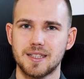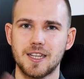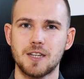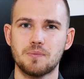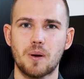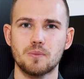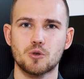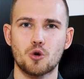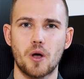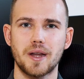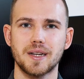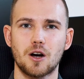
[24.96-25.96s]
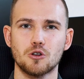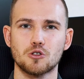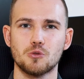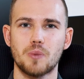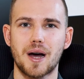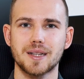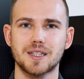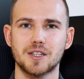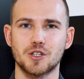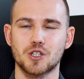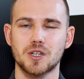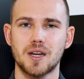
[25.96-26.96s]
dich beim Trading
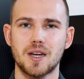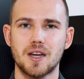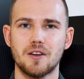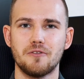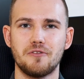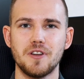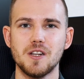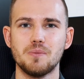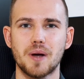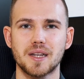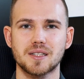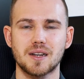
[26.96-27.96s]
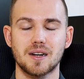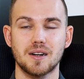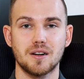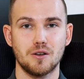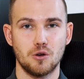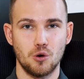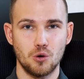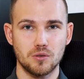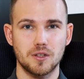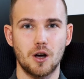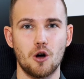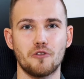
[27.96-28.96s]
automatisch viel besser
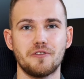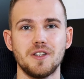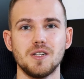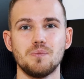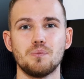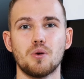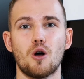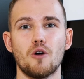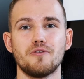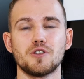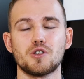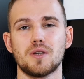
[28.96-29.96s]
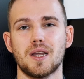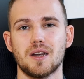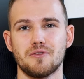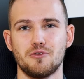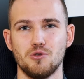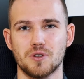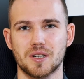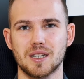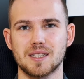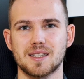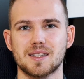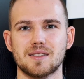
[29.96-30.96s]
und auch viel professioneller fühlen
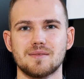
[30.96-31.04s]
kannst.